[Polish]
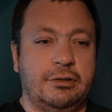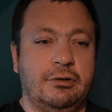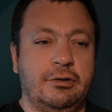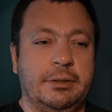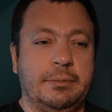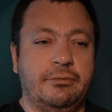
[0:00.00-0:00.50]
że
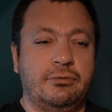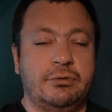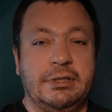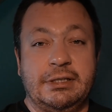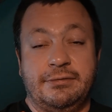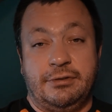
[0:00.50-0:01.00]
go nie ma
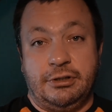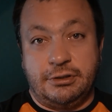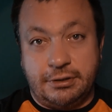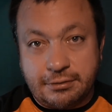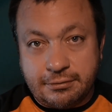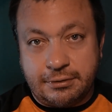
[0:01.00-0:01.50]
wśród nas, w
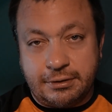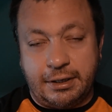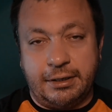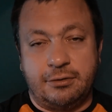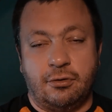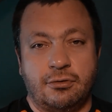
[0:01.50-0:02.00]
sensie
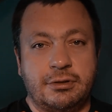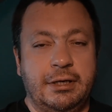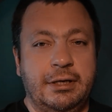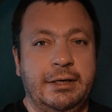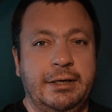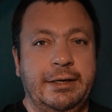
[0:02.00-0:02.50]
na
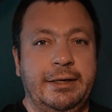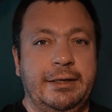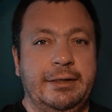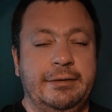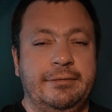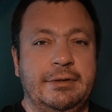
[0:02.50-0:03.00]
torze.
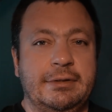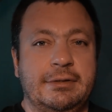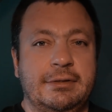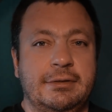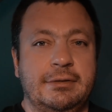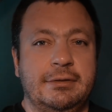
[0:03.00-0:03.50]

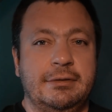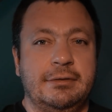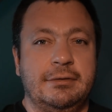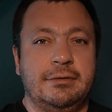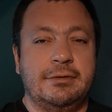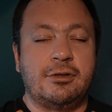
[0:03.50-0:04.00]
Więc y,
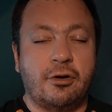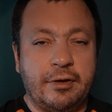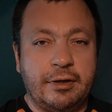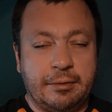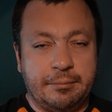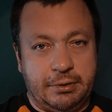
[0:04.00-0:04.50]

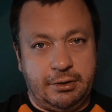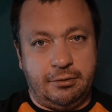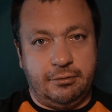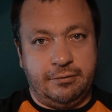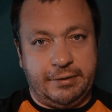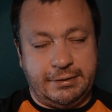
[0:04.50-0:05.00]
zdrowiej nam,
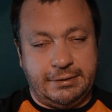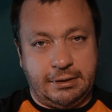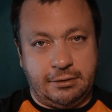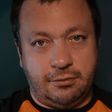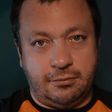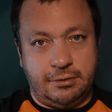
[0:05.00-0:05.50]
Patryku, i wracaj
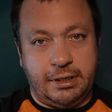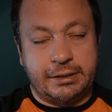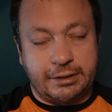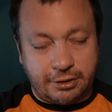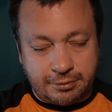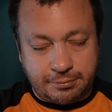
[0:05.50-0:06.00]
na tor
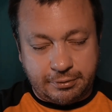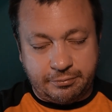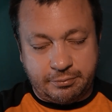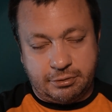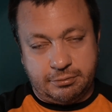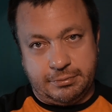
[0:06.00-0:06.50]
jak najszybciej
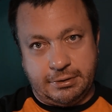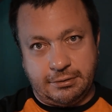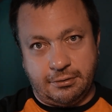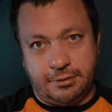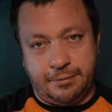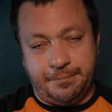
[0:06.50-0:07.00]
w przyszłym
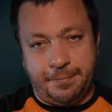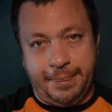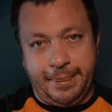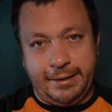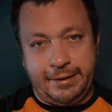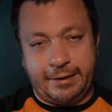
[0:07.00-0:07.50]
sezonie.
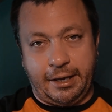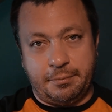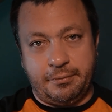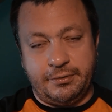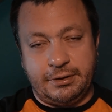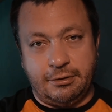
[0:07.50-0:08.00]
Tak
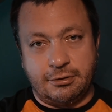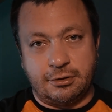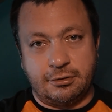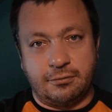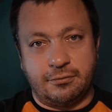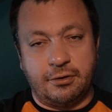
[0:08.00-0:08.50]
jak powiedziałeś,
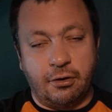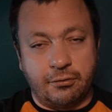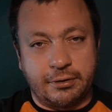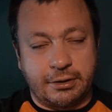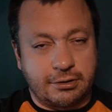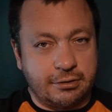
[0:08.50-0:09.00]
że to
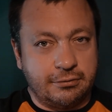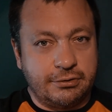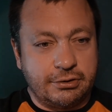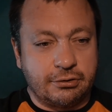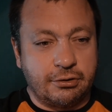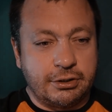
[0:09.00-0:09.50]
wygląda, że
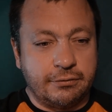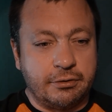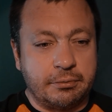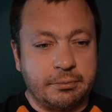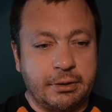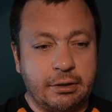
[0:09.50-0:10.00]
wszystko idzie w
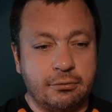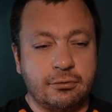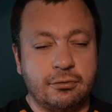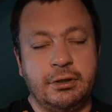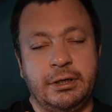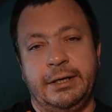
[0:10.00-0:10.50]
dobrym
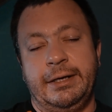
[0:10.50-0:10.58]
kierunku.